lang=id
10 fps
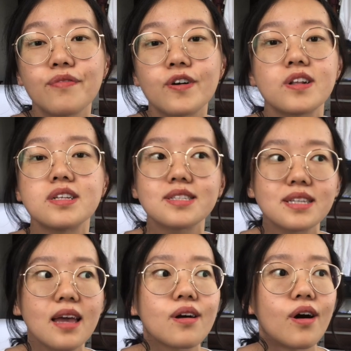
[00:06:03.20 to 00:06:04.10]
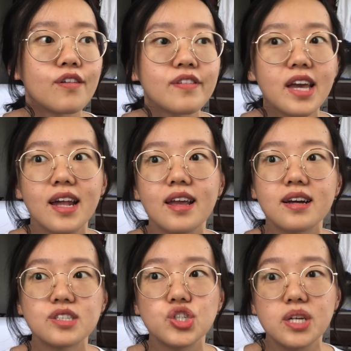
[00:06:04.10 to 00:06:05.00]
for the sake of getting
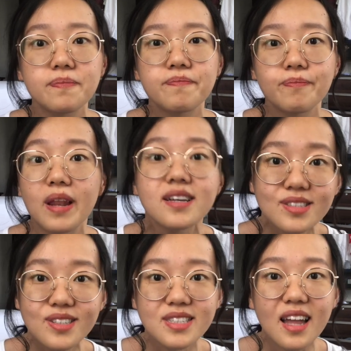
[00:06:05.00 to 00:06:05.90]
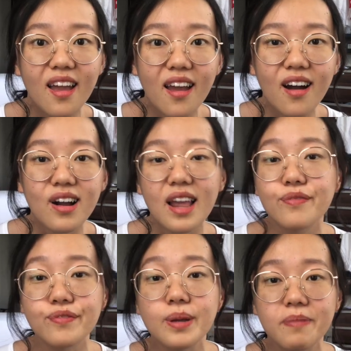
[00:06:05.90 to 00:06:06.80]
a cheap place to stay or like
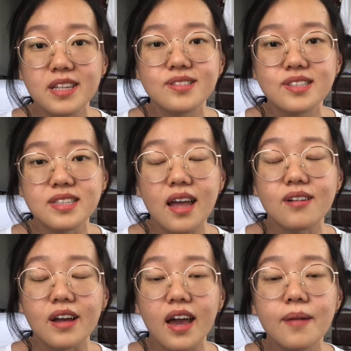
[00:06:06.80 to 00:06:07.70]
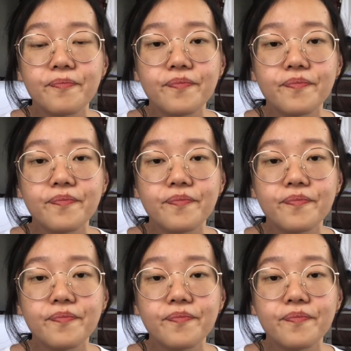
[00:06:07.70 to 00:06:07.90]
free place to stay, oke? Okay?